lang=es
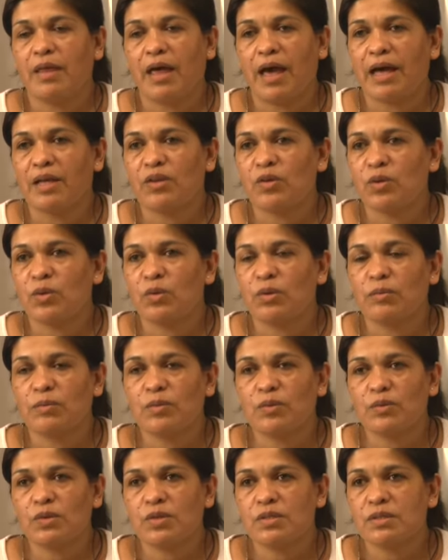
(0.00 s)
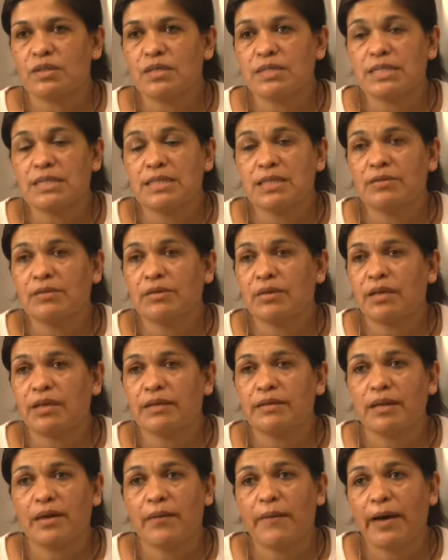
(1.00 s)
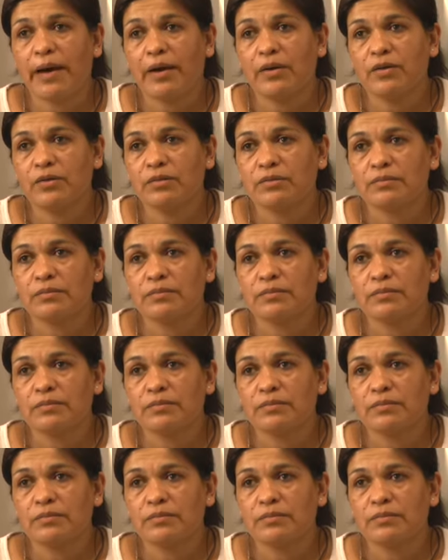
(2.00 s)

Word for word: a todo el mundo solicitándole trabajo.